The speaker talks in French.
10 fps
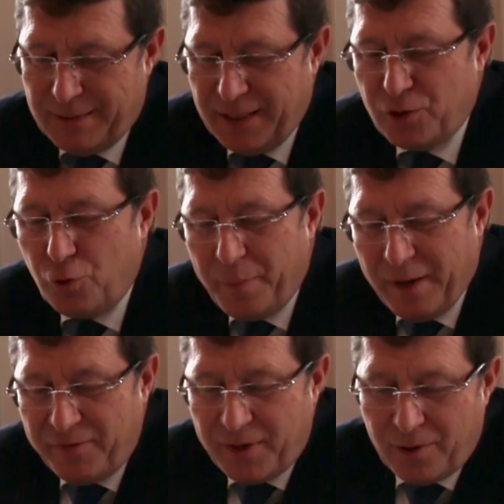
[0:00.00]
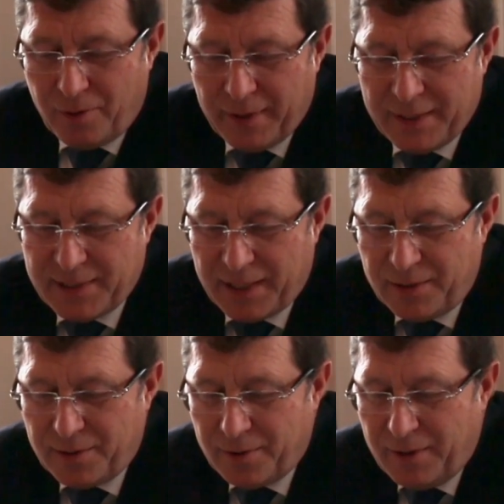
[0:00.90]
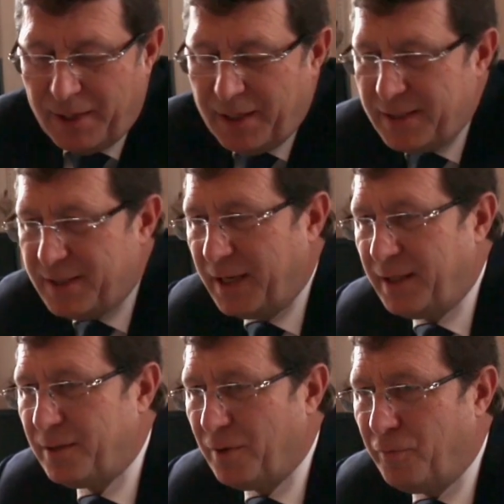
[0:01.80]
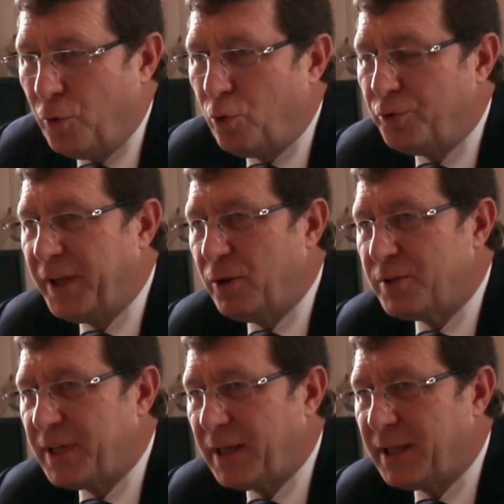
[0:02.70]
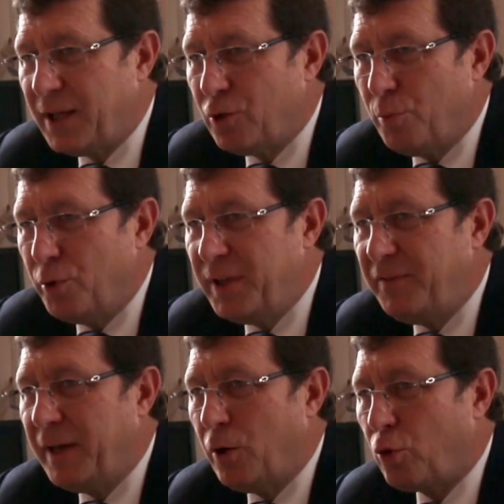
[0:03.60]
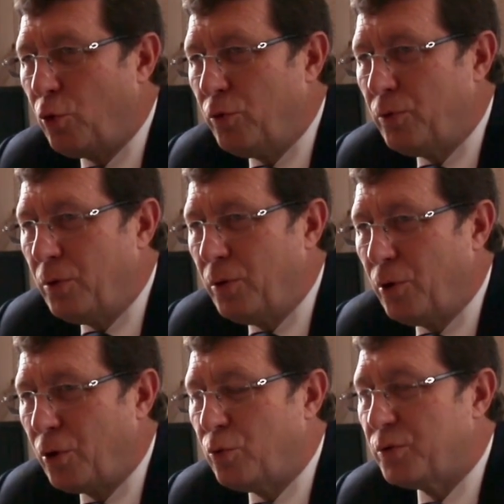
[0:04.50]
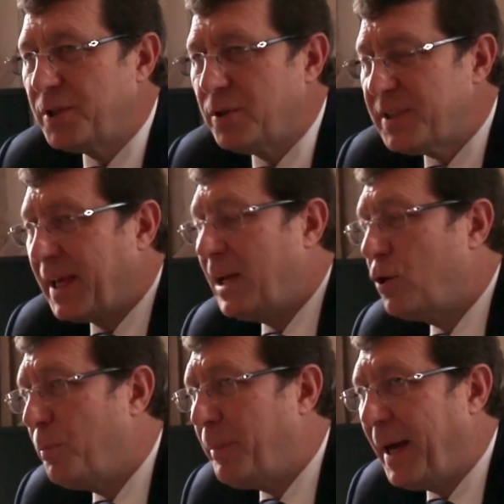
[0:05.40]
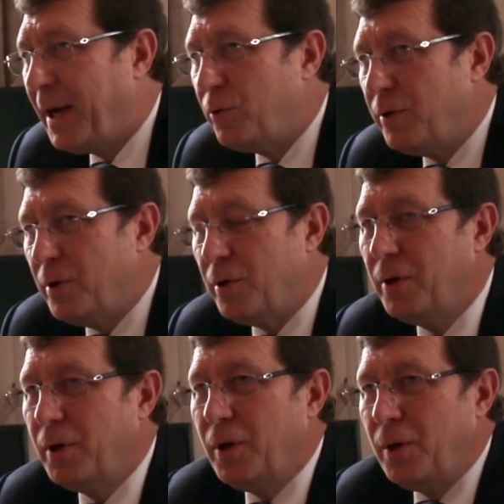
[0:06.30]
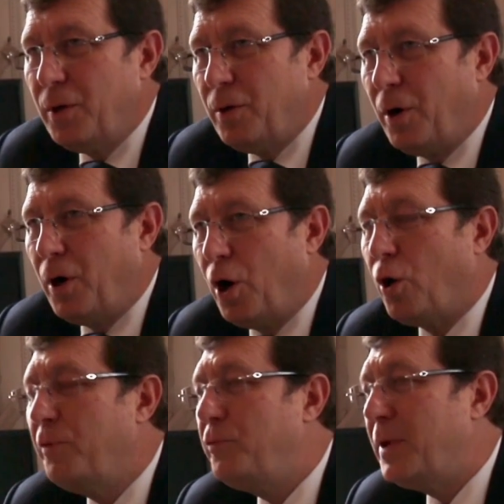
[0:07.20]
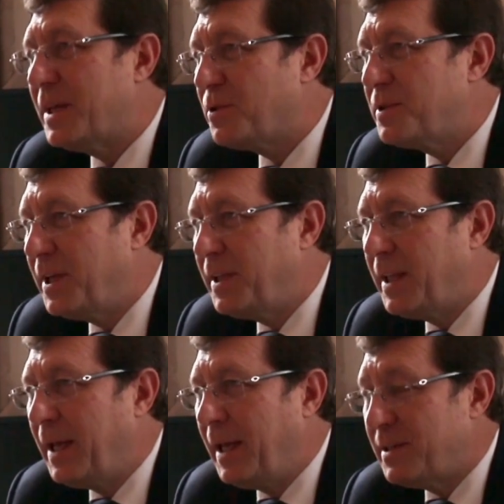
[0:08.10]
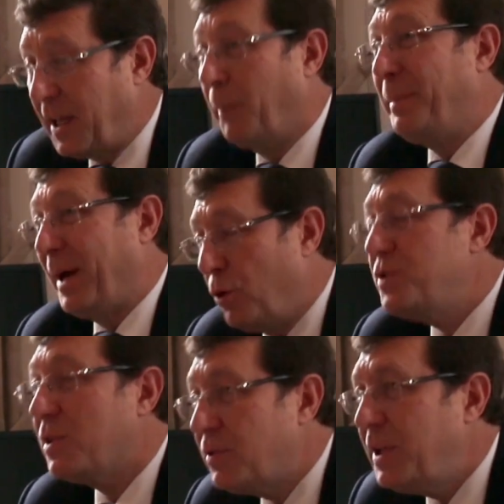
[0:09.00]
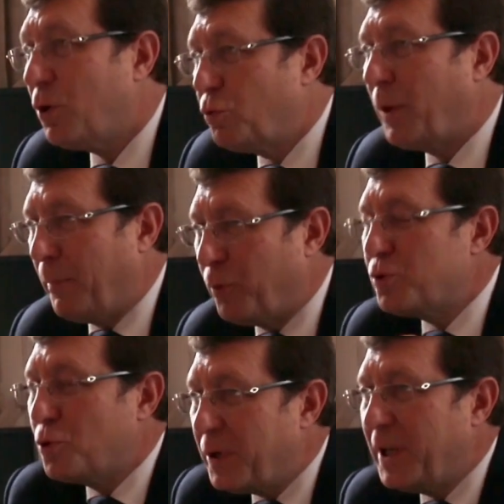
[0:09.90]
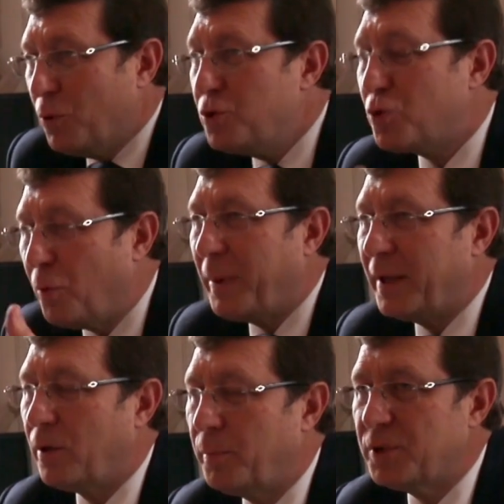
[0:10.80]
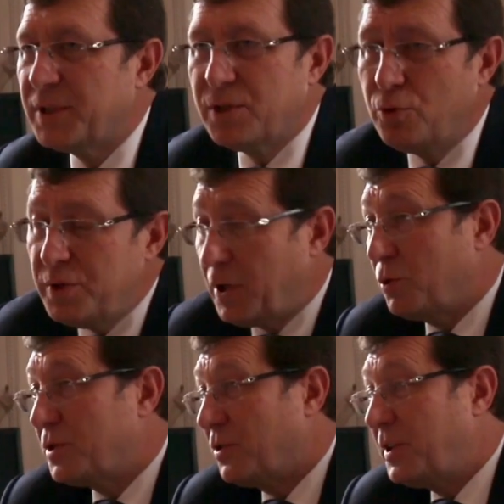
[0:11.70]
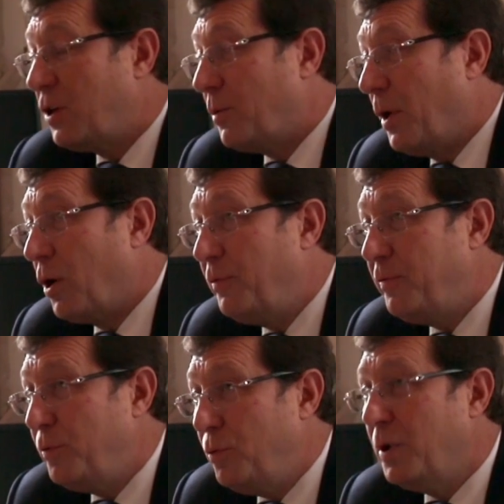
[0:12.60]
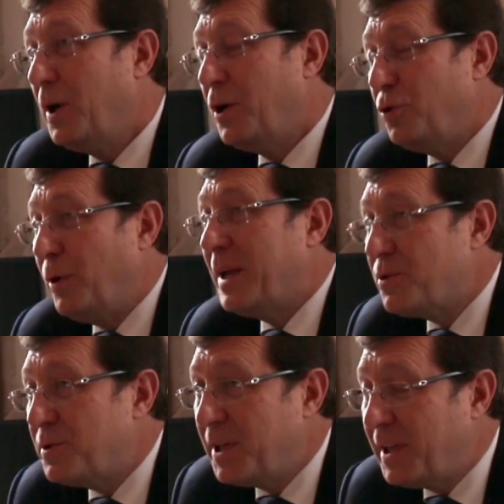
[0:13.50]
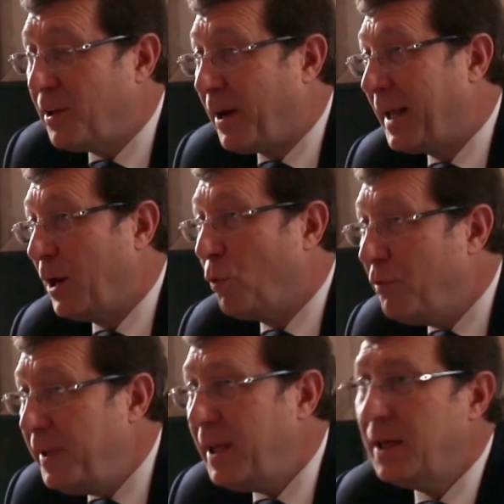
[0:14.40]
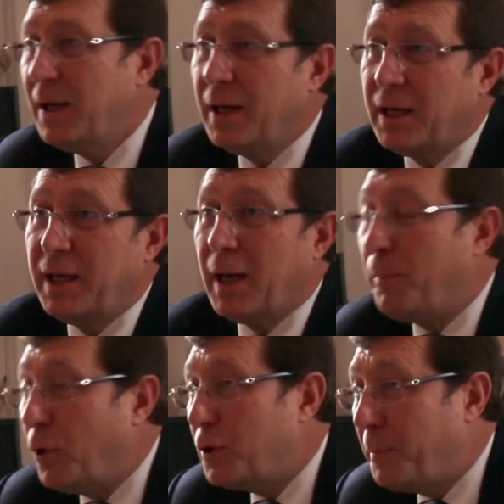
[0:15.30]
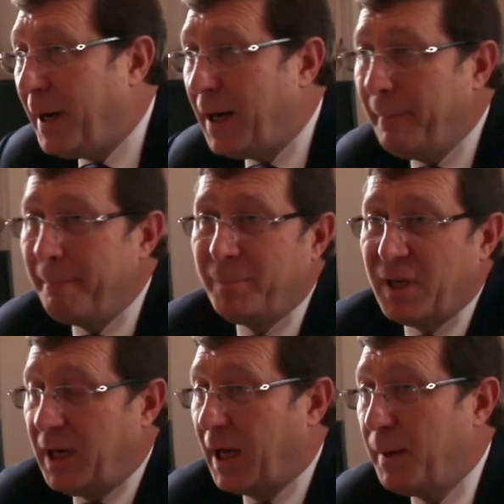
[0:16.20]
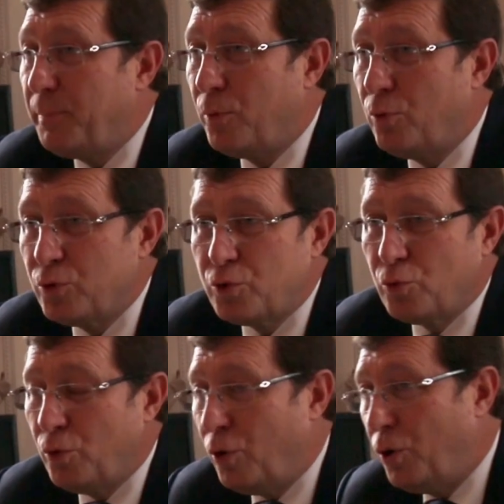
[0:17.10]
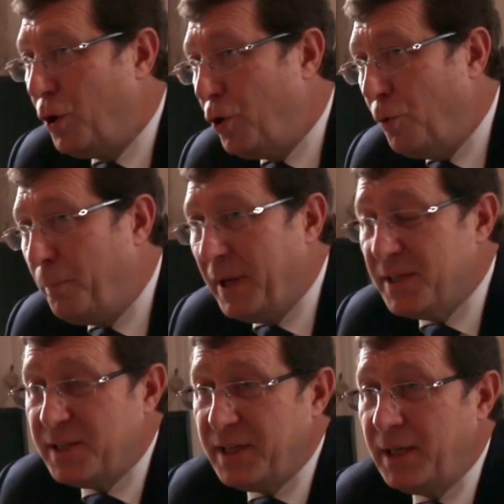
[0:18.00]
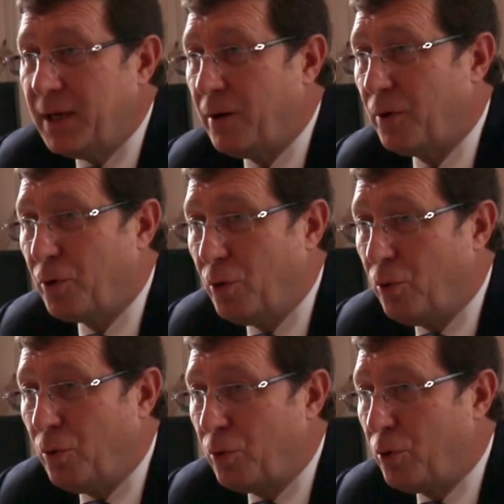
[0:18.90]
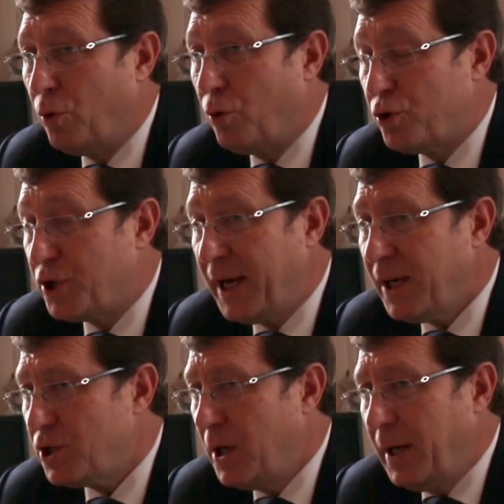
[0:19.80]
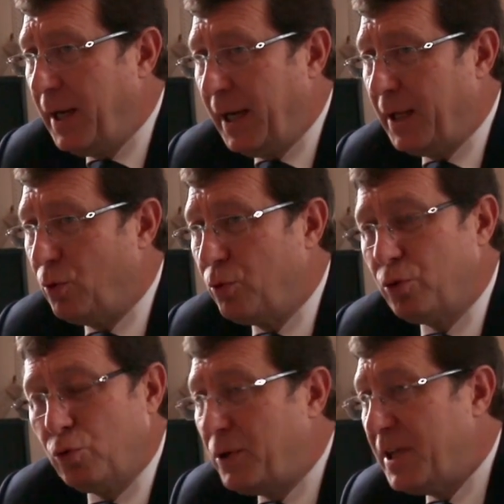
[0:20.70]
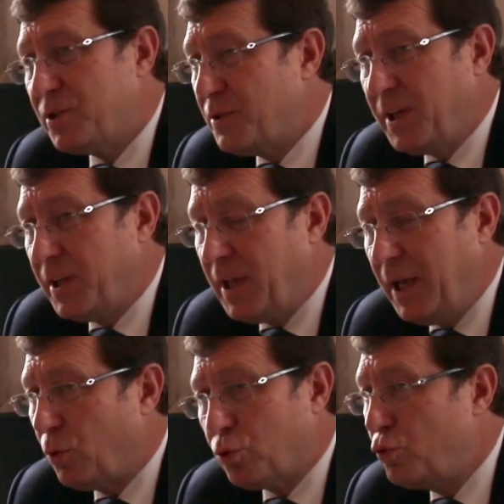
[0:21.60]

les stupéfiants et euh, cette, volonté de certains de modifier leur, conscience, c'est quelque part euh, un refus de la société, c'est ressenti en tout cas pour ceux qui ne sont pas dans le processus, c'est ressenti comme un refus de la société dans laquelle on vit, qui n'apporte pas les réponses ou le, plaisir que l'on recherche. Et donc toutes les sociétés ont